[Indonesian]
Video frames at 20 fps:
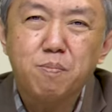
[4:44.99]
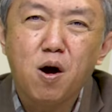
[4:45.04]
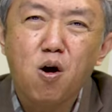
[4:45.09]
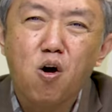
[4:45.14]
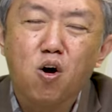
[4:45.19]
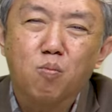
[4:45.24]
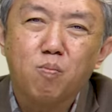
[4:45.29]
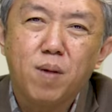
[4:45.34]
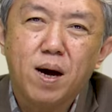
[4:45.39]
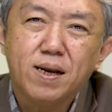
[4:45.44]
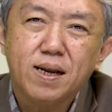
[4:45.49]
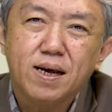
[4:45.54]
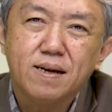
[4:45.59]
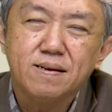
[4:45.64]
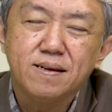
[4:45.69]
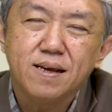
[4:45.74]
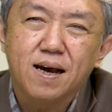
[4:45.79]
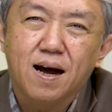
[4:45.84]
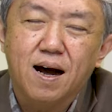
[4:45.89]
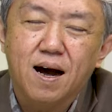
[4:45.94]

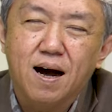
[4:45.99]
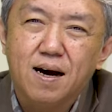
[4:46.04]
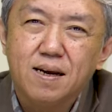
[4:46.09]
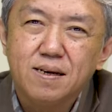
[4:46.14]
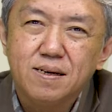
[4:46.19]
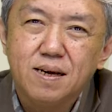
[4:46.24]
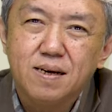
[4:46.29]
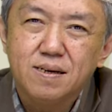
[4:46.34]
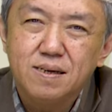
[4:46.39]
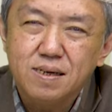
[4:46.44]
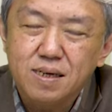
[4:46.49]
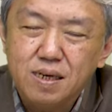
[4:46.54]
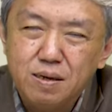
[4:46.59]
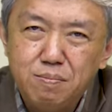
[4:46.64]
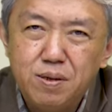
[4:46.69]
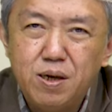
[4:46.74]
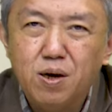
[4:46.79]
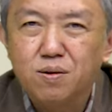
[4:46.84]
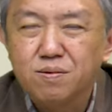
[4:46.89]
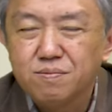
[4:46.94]
pengorbanan yang ada di
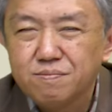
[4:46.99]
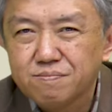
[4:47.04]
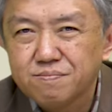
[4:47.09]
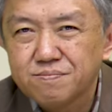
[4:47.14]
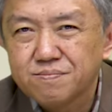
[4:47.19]
Gibeon.